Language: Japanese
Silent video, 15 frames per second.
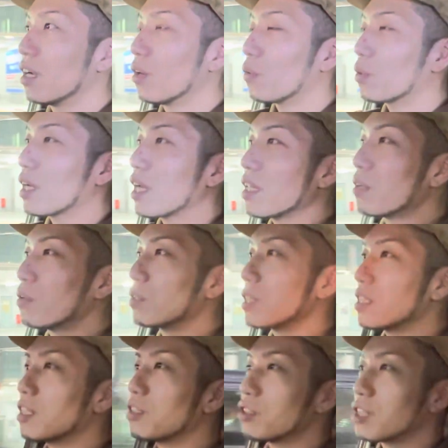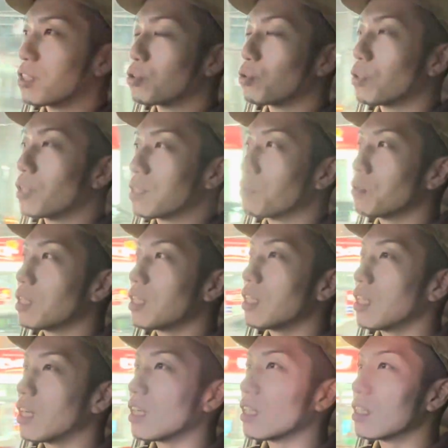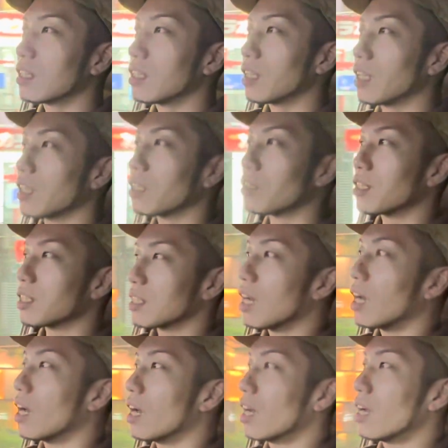お金を出せる社長がそんなにいなかったっていうかさ、